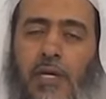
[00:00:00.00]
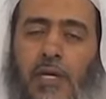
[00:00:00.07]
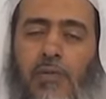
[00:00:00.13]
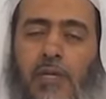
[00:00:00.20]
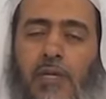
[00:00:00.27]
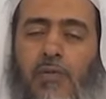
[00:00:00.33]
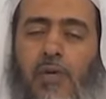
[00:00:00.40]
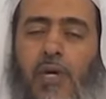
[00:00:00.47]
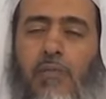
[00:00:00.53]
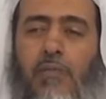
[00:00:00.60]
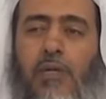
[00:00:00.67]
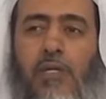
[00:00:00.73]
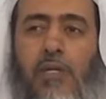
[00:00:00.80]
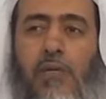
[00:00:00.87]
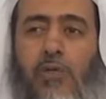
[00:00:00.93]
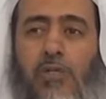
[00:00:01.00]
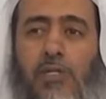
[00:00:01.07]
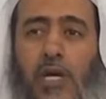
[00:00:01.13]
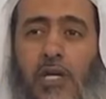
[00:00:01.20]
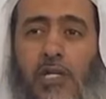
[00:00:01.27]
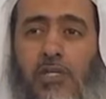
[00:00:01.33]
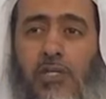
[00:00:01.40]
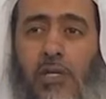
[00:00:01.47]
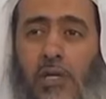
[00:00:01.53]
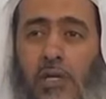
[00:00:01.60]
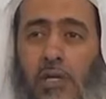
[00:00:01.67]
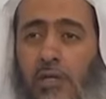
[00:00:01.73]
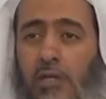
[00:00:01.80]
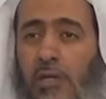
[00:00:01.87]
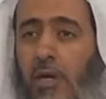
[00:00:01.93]
ابن محمد المختار
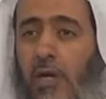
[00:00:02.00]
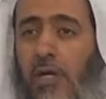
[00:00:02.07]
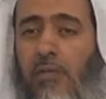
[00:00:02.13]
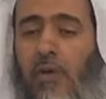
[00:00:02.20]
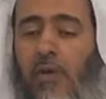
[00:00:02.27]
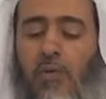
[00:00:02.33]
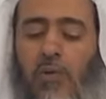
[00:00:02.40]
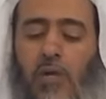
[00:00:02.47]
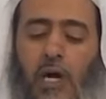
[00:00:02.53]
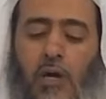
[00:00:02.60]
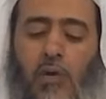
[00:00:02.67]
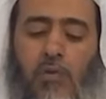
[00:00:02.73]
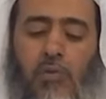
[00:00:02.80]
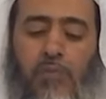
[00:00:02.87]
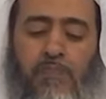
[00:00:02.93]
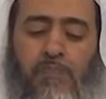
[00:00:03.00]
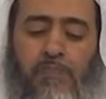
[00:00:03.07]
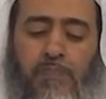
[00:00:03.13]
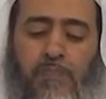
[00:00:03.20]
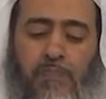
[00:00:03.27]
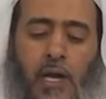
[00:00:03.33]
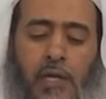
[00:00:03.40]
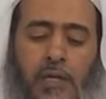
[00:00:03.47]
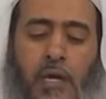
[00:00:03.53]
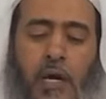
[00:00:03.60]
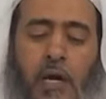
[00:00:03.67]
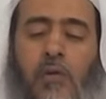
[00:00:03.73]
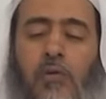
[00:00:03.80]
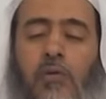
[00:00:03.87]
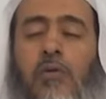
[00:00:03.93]
الشنقيطي رحمه الله
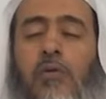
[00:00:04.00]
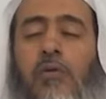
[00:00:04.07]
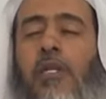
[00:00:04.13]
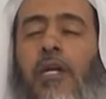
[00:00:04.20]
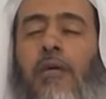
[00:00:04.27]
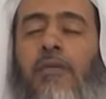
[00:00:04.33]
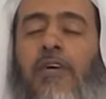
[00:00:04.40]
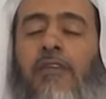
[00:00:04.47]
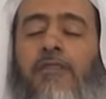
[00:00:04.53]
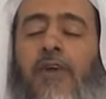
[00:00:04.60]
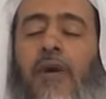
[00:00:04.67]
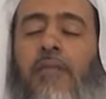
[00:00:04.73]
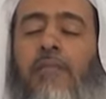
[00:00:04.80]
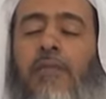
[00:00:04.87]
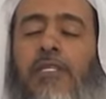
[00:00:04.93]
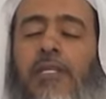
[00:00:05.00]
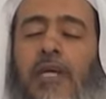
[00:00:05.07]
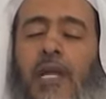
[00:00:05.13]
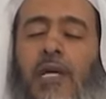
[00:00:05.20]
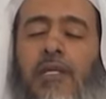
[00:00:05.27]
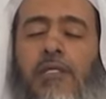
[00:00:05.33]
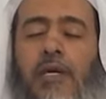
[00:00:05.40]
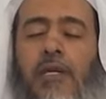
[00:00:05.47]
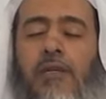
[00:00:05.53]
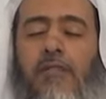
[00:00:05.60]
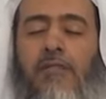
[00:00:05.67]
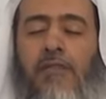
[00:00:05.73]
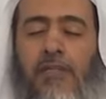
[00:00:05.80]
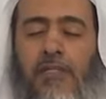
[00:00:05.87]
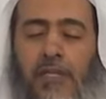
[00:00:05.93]
أنه لم يفهم
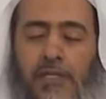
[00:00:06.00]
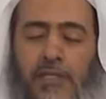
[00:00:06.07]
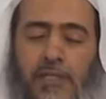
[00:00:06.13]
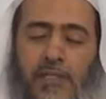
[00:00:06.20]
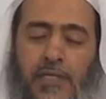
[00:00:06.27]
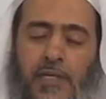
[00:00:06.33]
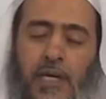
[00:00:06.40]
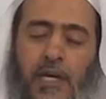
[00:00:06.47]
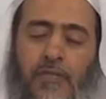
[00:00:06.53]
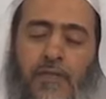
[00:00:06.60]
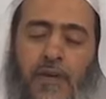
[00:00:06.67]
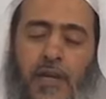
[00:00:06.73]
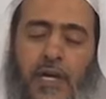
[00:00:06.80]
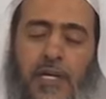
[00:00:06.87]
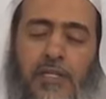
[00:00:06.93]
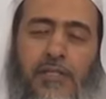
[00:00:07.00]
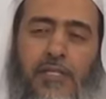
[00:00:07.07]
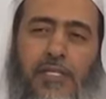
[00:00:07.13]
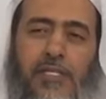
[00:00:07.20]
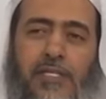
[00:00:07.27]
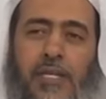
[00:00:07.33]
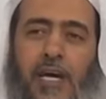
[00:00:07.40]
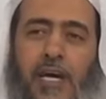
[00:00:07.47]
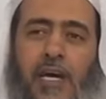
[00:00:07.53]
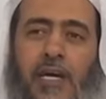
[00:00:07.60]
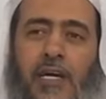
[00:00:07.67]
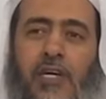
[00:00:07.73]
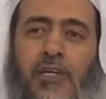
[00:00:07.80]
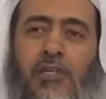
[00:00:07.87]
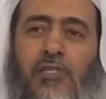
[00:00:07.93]
مسألة في درس الفرائض عند
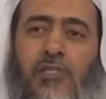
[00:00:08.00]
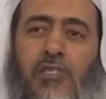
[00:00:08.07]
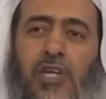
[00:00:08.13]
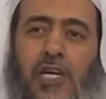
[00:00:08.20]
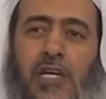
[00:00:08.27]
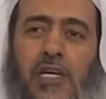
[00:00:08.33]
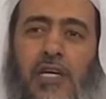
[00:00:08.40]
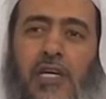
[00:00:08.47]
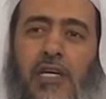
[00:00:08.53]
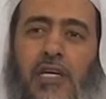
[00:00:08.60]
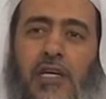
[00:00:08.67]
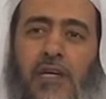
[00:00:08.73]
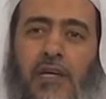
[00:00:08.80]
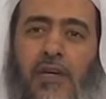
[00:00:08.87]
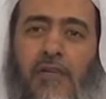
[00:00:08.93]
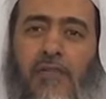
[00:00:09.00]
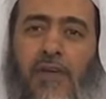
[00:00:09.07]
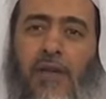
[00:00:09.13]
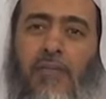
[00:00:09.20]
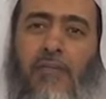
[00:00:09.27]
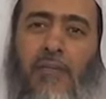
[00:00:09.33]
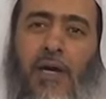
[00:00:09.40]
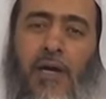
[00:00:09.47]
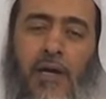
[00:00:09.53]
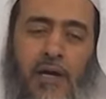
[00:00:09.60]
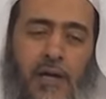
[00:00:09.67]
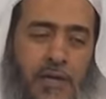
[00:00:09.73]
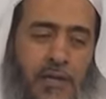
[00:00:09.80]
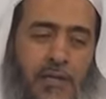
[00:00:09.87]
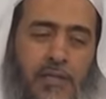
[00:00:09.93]
شيخه فلما
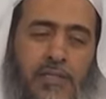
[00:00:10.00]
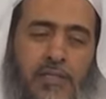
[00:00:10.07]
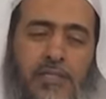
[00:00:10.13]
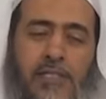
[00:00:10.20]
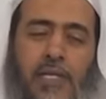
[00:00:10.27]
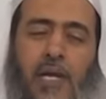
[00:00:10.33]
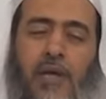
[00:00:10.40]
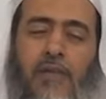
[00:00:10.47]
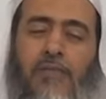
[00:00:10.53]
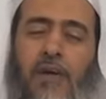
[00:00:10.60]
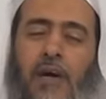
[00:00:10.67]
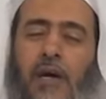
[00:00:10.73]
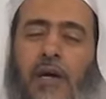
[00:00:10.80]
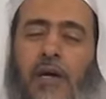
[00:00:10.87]
انصرف